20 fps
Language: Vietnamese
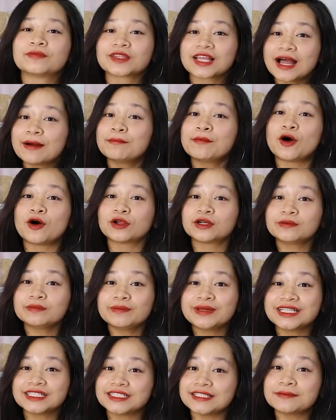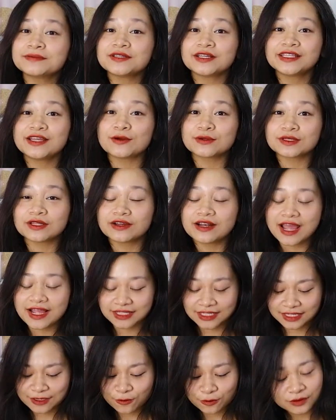các món mình sắp giới thiệu tới
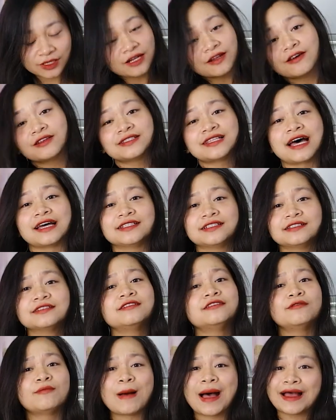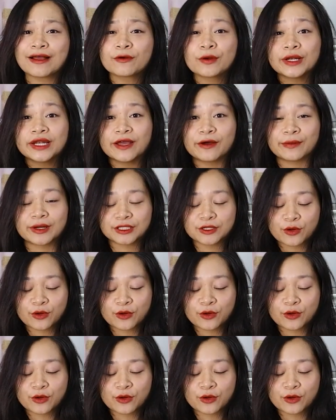đây thì cũng rất đơn giản, chỉ từ ba nguyên liệu mà